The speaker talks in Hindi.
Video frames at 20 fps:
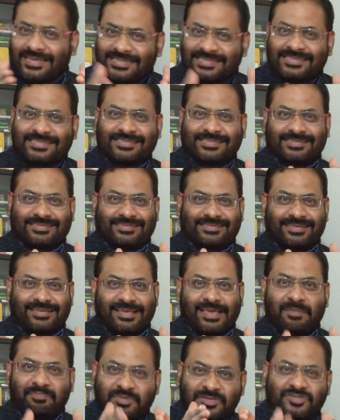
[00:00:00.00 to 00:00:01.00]
इस
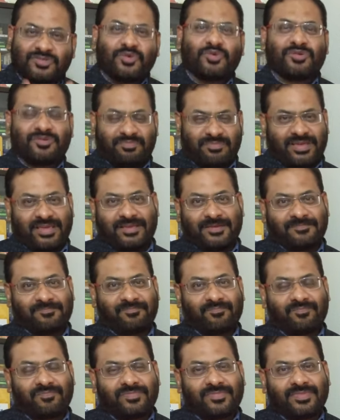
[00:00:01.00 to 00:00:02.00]
एपिसोड में
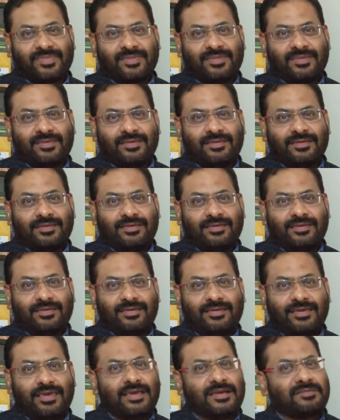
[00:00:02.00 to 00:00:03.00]

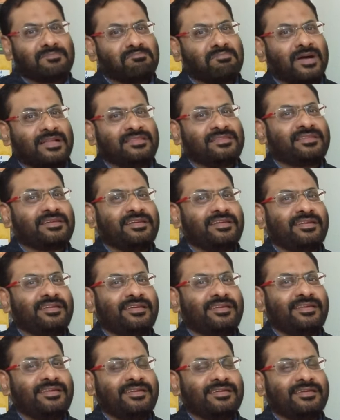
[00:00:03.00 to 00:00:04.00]
एक मंत्री
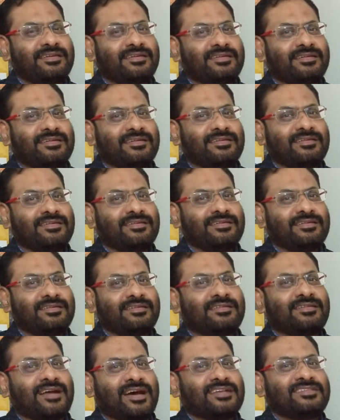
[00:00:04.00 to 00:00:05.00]
ने
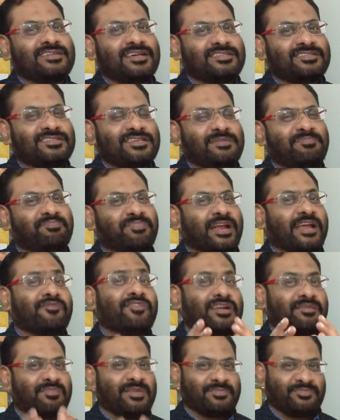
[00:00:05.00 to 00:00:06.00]
राजा से
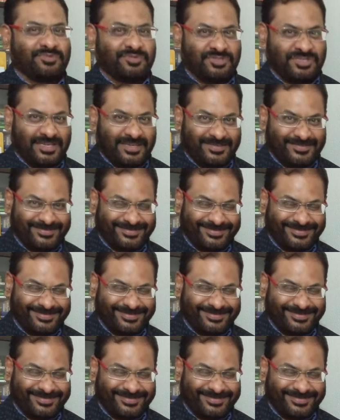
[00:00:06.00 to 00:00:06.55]
प्राइवेट में पूछा